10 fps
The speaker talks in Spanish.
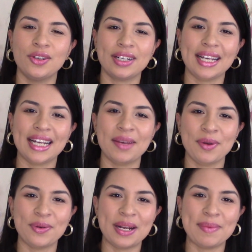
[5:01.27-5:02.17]
regálame
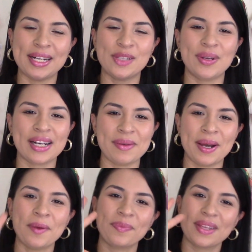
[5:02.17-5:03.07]
una manito
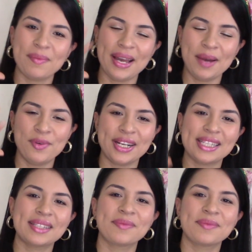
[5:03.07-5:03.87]
arriba. Bye amores.